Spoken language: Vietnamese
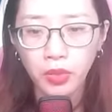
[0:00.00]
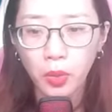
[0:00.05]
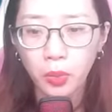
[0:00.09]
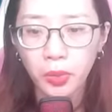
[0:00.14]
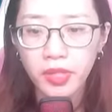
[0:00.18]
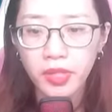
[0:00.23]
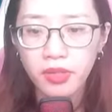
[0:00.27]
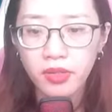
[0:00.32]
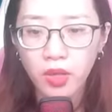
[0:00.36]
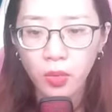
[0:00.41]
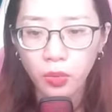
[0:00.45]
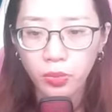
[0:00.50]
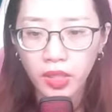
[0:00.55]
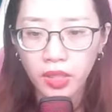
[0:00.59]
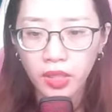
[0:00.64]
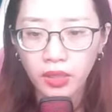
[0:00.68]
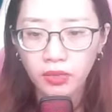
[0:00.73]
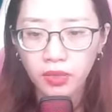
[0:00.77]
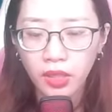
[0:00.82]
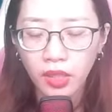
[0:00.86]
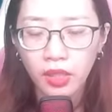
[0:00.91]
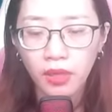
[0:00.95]
không ít công
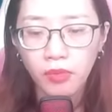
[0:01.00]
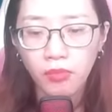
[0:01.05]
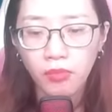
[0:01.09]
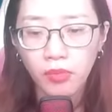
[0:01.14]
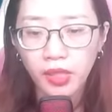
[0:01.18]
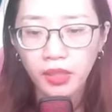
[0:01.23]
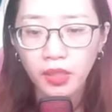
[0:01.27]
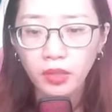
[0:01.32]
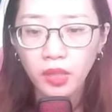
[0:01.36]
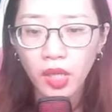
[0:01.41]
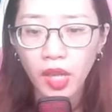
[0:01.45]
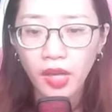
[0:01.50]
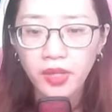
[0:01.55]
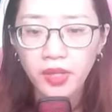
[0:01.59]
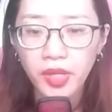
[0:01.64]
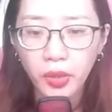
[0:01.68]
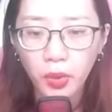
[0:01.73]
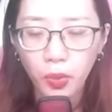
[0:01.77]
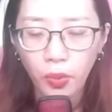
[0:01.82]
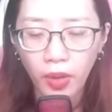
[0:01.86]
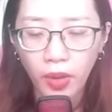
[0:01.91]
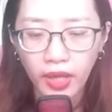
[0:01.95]
đức mới có thể
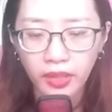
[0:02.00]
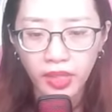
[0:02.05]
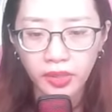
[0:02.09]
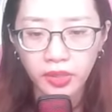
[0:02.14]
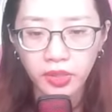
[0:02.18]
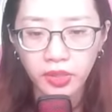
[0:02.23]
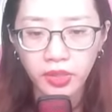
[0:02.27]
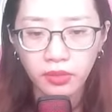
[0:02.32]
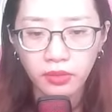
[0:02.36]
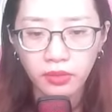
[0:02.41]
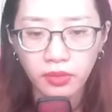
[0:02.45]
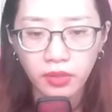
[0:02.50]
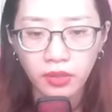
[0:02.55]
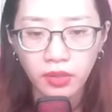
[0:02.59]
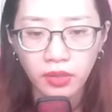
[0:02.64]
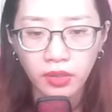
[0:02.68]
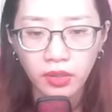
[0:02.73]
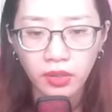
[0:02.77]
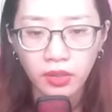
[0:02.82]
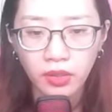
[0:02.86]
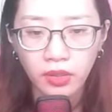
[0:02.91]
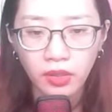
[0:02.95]
điều hòa lại được.
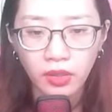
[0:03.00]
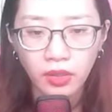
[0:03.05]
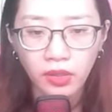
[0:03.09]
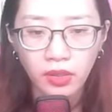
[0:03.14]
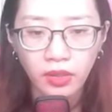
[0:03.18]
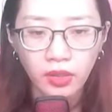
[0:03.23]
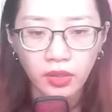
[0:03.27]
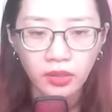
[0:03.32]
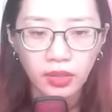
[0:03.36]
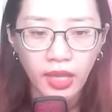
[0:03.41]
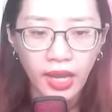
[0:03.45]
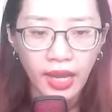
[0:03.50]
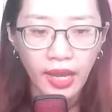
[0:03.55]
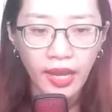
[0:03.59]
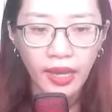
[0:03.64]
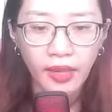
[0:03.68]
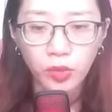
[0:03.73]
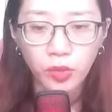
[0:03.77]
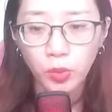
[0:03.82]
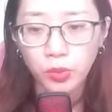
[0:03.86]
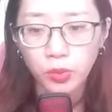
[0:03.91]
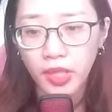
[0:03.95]
Ta
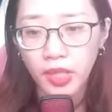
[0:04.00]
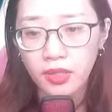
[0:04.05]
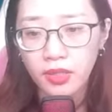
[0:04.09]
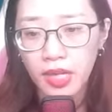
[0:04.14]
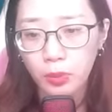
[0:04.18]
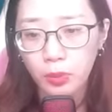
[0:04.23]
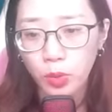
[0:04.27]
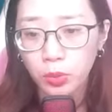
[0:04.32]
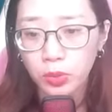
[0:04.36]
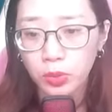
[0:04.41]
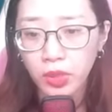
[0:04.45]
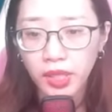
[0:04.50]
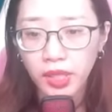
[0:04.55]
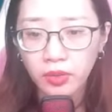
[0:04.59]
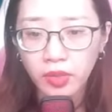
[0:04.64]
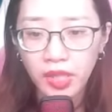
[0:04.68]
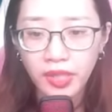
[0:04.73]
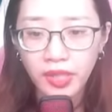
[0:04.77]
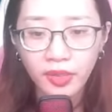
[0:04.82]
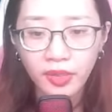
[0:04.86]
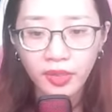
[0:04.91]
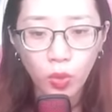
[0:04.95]
cũng chỉ là một tiên
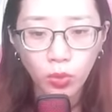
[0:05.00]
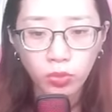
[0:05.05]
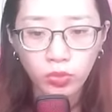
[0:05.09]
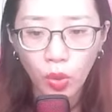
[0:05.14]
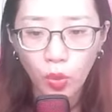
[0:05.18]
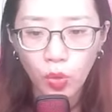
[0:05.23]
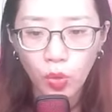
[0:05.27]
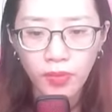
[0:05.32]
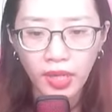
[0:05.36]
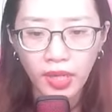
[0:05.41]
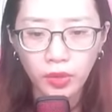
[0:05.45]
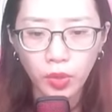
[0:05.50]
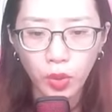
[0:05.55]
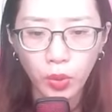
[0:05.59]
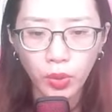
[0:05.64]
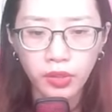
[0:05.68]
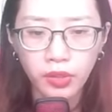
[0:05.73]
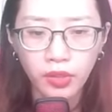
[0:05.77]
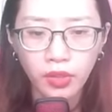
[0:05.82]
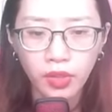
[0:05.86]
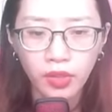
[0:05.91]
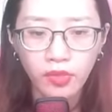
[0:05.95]
thiên hung thú mà
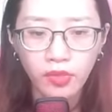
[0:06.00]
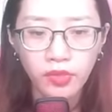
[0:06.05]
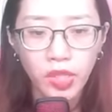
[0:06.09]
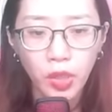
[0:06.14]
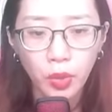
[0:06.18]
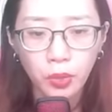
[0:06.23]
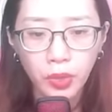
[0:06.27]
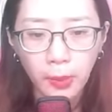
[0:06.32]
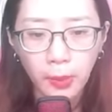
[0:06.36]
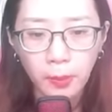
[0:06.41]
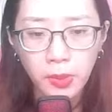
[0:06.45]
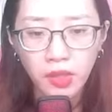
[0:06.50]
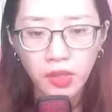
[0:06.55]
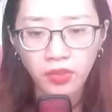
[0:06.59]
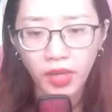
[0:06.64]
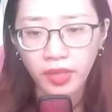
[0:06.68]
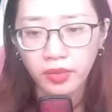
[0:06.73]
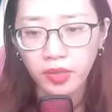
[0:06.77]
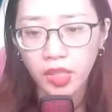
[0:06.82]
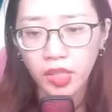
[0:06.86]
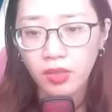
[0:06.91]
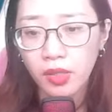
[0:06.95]
thôi, nhiều năm như
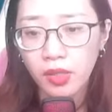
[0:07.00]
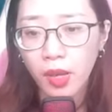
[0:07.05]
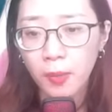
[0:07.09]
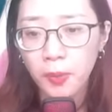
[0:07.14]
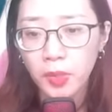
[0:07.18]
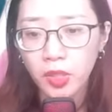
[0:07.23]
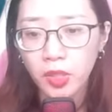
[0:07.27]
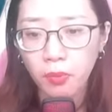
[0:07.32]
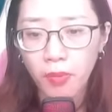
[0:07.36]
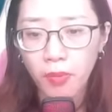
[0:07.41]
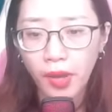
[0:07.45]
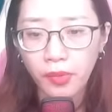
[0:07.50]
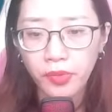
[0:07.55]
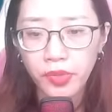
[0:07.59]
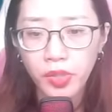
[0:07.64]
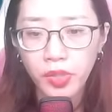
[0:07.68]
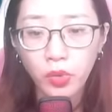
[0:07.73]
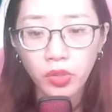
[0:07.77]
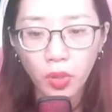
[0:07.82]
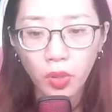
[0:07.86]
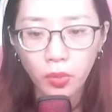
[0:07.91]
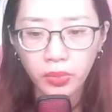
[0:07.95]
vậy tích cóp được bao
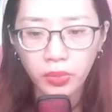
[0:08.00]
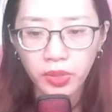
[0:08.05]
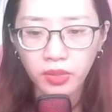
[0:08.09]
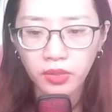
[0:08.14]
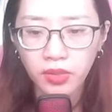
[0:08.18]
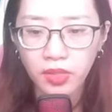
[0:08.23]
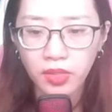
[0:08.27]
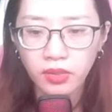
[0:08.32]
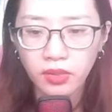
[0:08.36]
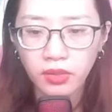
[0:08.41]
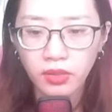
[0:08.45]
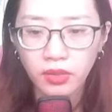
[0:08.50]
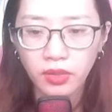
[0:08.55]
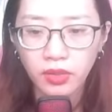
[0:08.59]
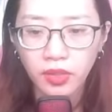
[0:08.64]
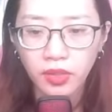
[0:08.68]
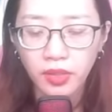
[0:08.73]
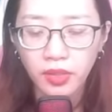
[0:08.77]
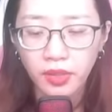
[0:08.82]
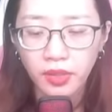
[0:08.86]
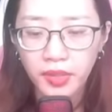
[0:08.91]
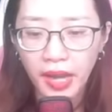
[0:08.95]
nhiêu công đức chứ.
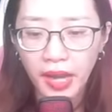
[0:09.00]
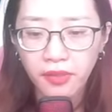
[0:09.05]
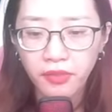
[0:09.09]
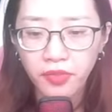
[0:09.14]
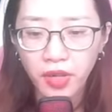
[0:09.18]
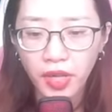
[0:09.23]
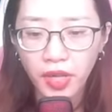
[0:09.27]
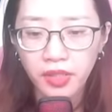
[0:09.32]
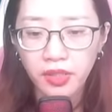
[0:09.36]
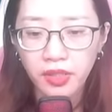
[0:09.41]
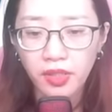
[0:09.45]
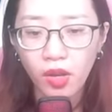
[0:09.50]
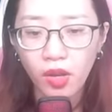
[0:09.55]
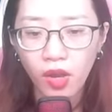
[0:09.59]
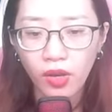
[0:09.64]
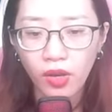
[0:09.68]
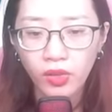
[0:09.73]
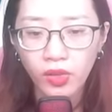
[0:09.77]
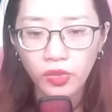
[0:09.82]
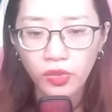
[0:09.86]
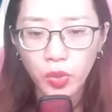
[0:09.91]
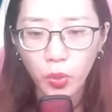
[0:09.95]
Đã vậy
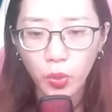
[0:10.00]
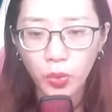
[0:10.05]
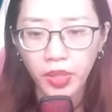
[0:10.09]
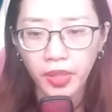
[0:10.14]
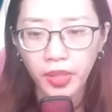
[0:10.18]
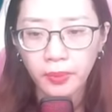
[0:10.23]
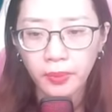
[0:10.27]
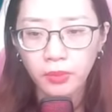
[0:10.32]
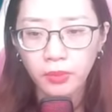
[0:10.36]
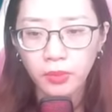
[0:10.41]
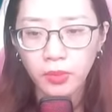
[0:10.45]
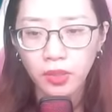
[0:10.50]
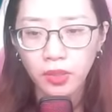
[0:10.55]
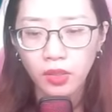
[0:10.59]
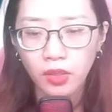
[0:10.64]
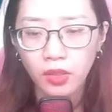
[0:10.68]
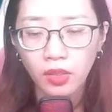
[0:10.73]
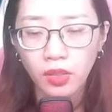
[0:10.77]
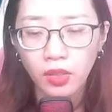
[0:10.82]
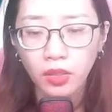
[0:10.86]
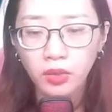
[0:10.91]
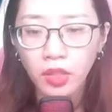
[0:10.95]
còn có chu yểm,
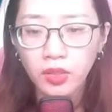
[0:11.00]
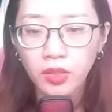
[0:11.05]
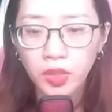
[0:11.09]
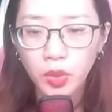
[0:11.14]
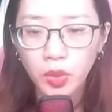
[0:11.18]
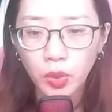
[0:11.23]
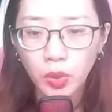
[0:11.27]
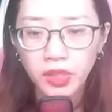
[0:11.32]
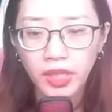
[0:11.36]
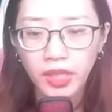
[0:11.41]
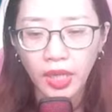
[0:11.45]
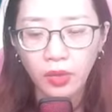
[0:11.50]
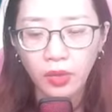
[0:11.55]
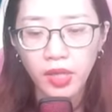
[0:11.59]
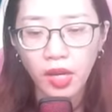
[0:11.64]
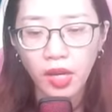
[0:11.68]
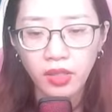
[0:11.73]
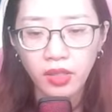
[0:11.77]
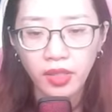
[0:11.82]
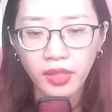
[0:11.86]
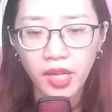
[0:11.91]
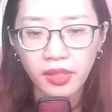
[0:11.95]
có thứ xui xẻo
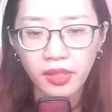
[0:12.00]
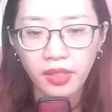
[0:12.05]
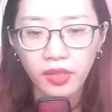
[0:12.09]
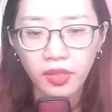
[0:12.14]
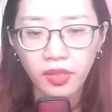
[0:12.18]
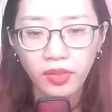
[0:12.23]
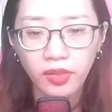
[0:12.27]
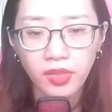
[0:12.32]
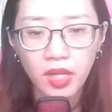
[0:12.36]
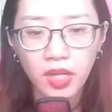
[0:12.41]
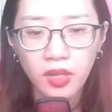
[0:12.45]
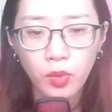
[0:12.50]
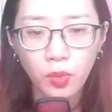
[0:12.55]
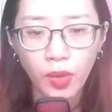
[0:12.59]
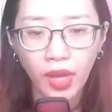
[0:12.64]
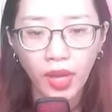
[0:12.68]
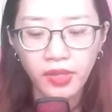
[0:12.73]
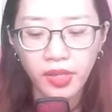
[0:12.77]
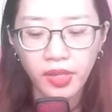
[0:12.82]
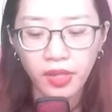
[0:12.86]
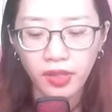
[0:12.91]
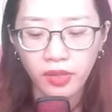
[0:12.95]
đó ở đây, nhân quả
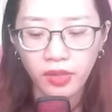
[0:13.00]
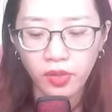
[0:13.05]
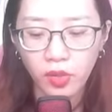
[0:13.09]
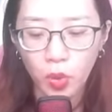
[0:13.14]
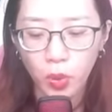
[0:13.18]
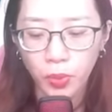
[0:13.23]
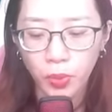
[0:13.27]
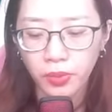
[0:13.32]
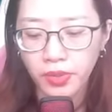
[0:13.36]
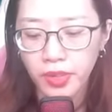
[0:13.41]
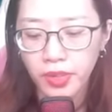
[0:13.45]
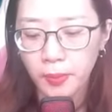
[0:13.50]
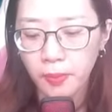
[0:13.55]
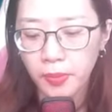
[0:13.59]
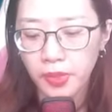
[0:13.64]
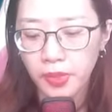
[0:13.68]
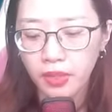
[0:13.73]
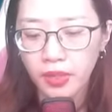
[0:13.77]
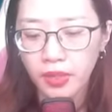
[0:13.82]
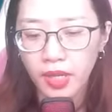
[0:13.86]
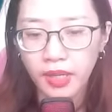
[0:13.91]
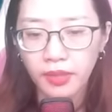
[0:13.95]
gì cũng chấm
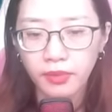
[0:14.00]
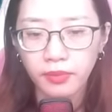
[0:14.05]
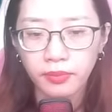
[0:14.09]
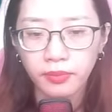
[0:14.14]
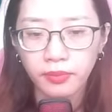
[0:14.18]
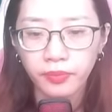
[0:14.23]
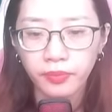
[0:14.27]
dứt hết.